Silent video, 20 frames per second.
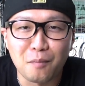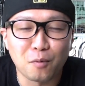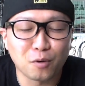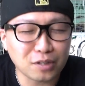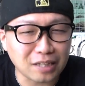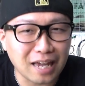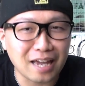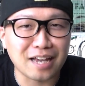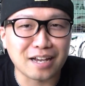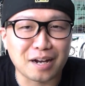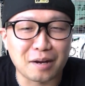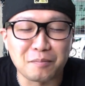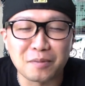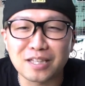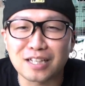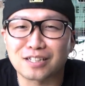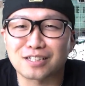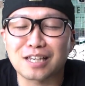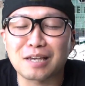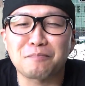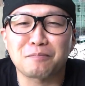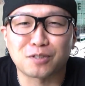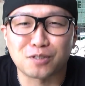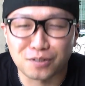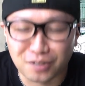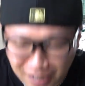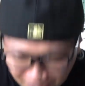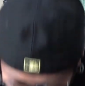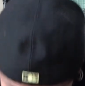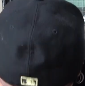持たへんかみんなスキップす
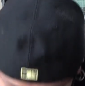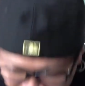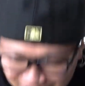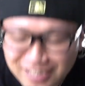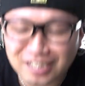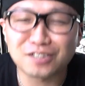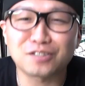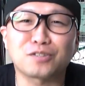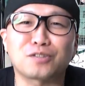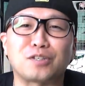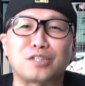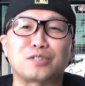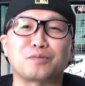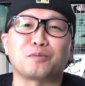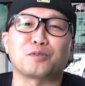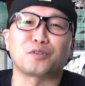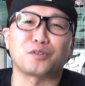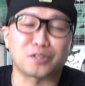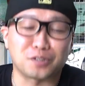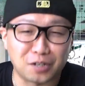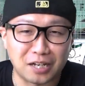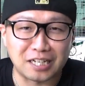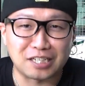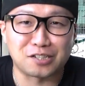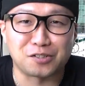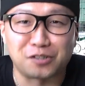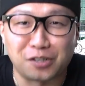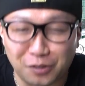るか。じゃあちょっといつも通りの編集